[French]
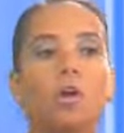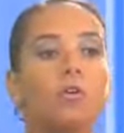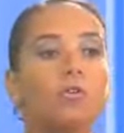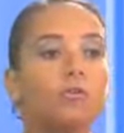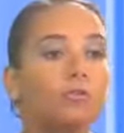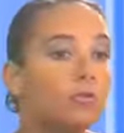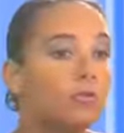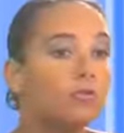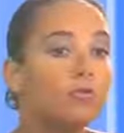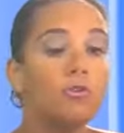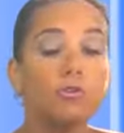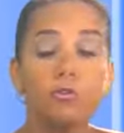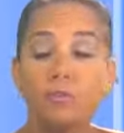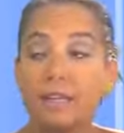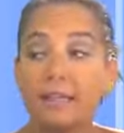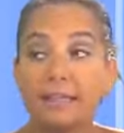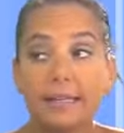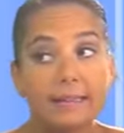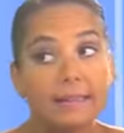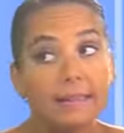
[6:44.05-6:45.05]
ce juge
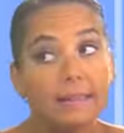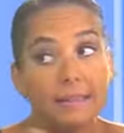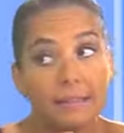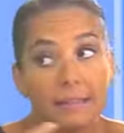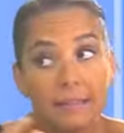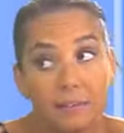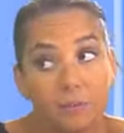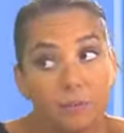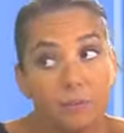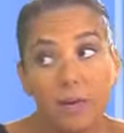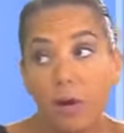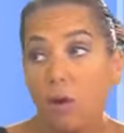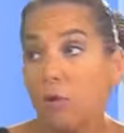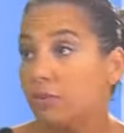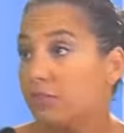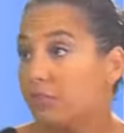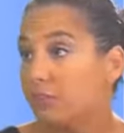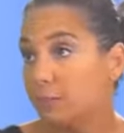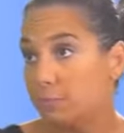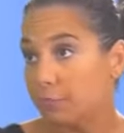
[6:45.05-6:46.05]
va traiter
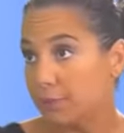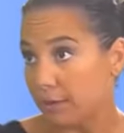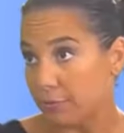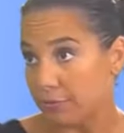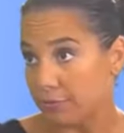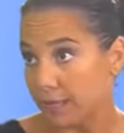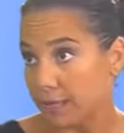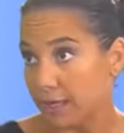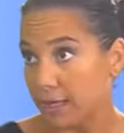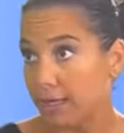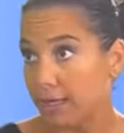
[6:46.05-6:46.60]
différents types d'affaires.